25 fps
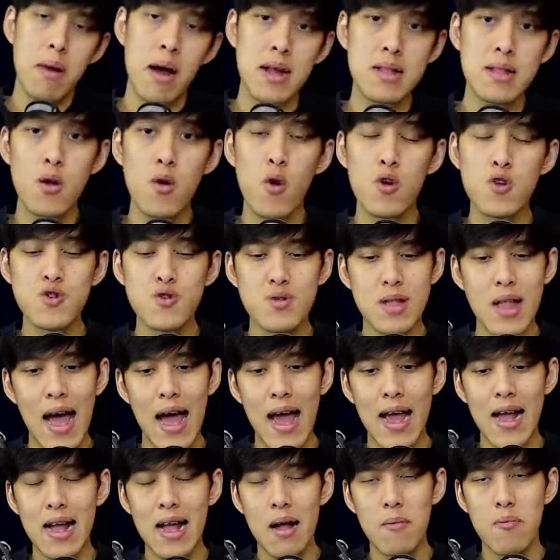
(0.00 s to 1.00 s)
มาถึงคนสุดท้า
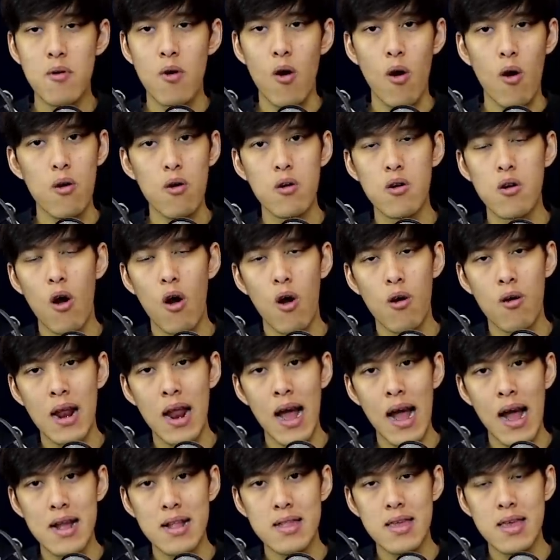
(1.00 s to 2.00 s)
ยครับของกองห
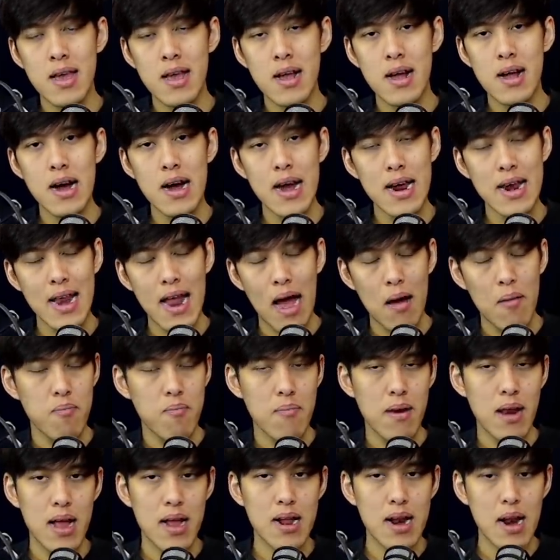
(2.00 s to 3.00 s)
น้าที่เคยดับ
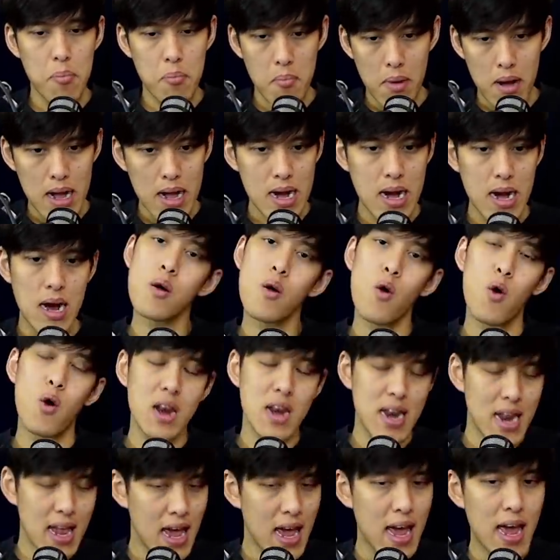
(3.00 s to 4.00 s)
และกลับมาเกิด คน
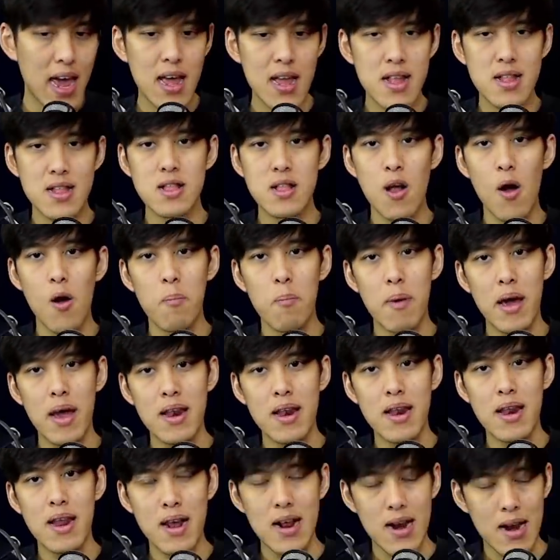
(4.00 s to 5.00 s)
นี้ต้องเป็น
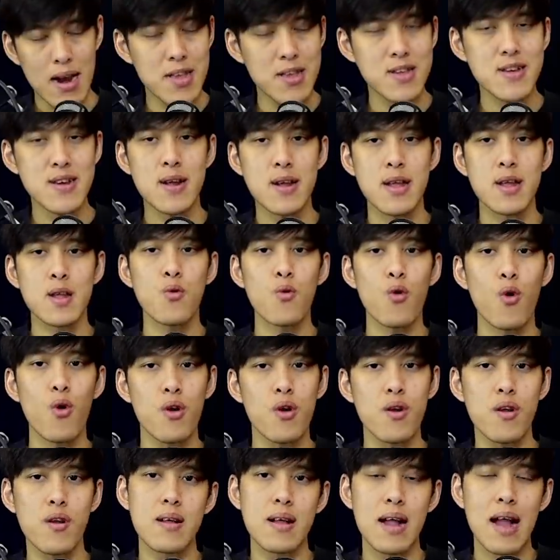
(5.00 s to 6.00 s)
หนึ่งในชื่อที่ทุกคน
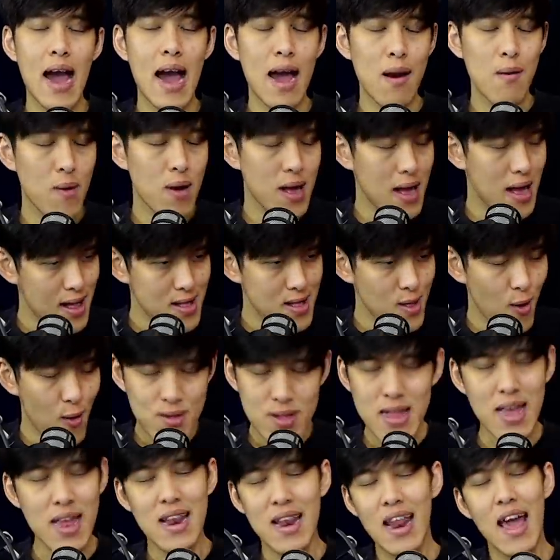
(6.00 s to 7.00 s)
คาดว่าต้อง
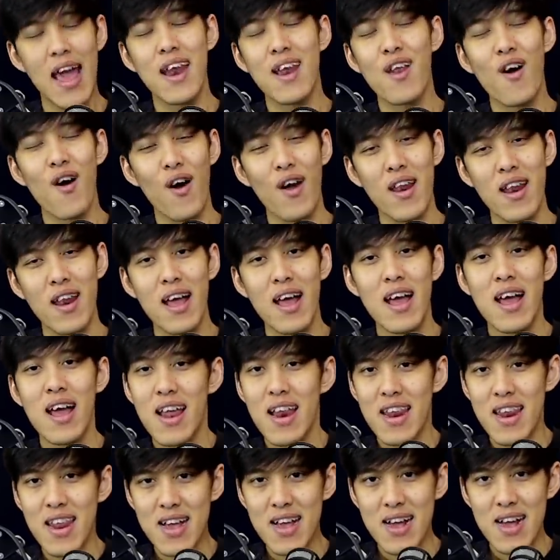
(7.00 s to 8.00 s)
ติดแน่นอน
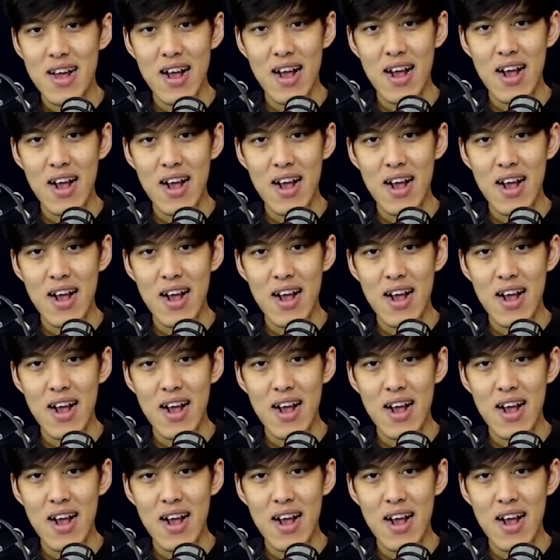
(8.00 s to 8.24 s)
นี่คือ